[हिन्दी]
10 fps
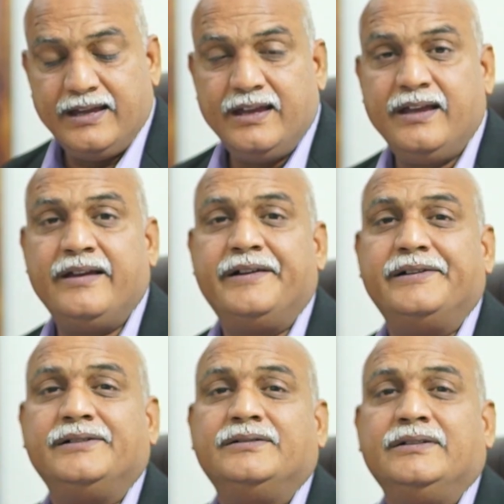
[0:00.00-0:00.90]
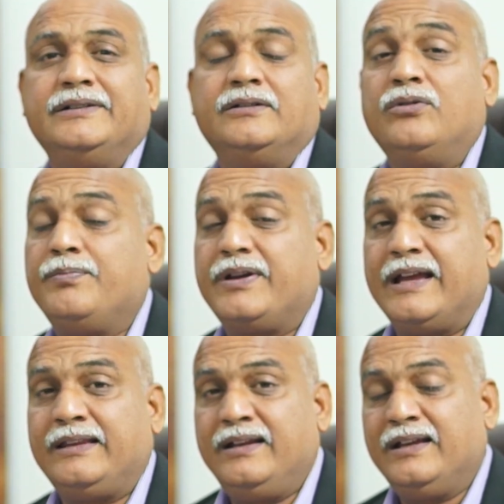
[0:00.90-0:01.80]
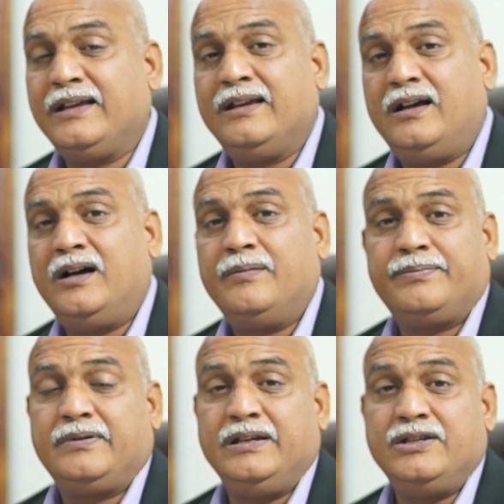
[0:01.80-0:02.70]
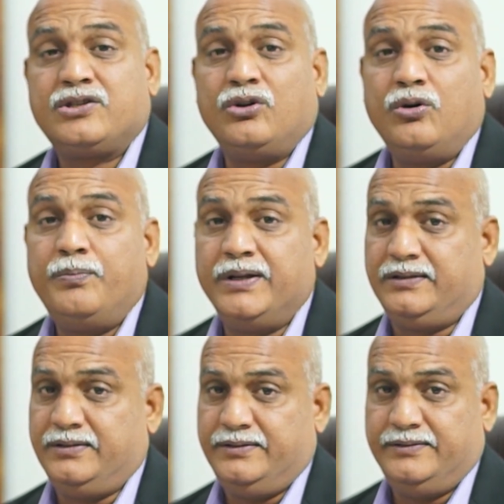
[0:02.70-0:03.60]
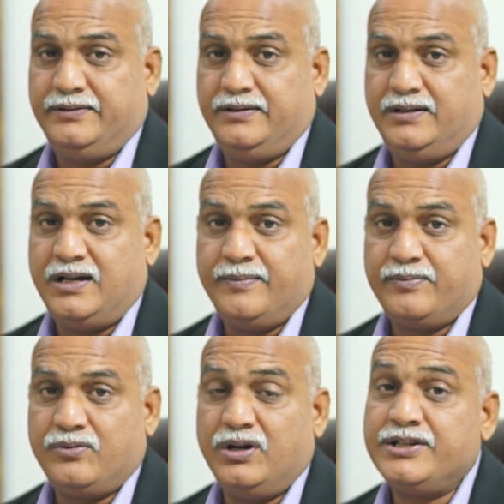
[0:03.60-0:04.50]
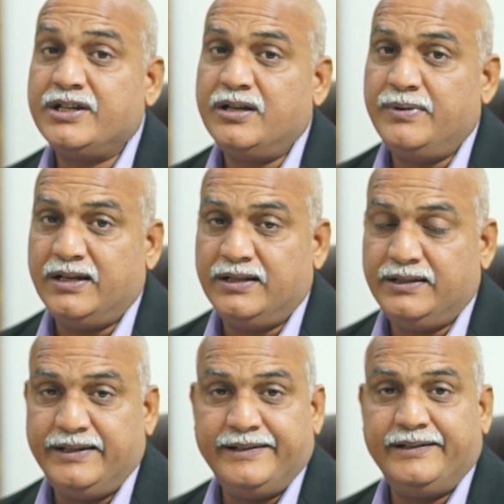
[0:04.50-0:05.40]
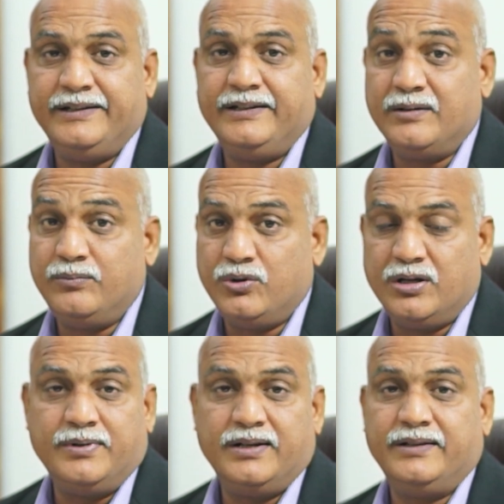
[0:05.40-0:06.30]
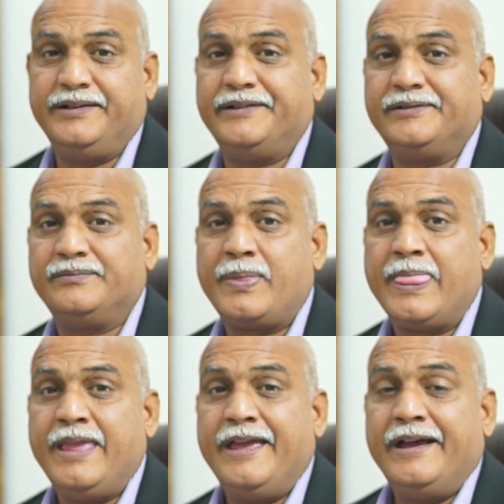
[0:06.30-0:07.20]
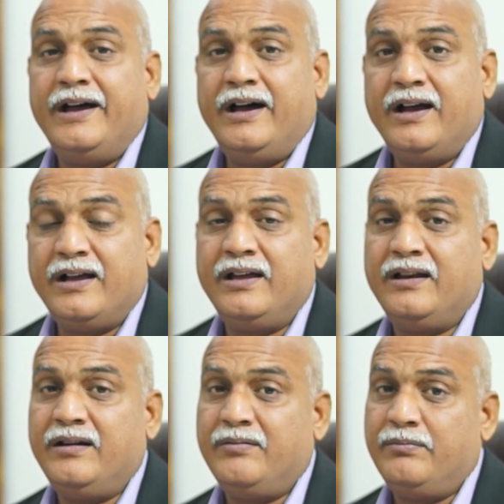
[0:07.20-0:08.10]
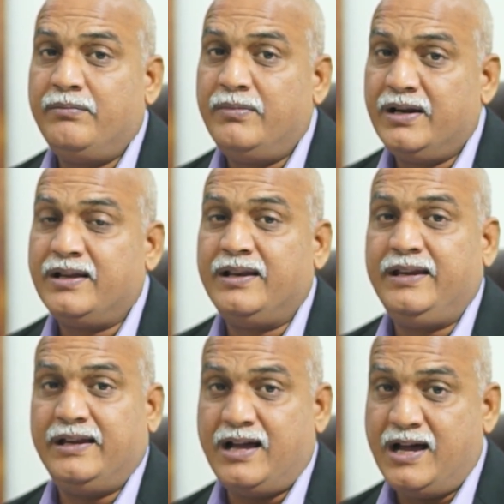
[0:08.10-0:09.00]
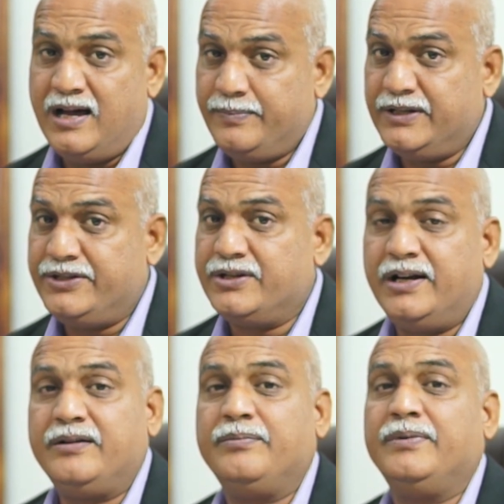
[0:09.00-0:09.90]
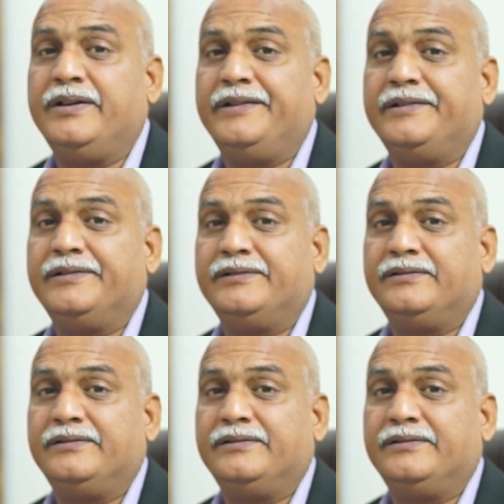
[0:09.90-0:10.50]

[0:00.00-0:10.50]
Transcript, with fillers: कि वो हम कहते हैं ना कि आपकी सोहबत आपको अच्छा बनाती है या बुरा बनाती है अगर मरकरी आपके चार्ट में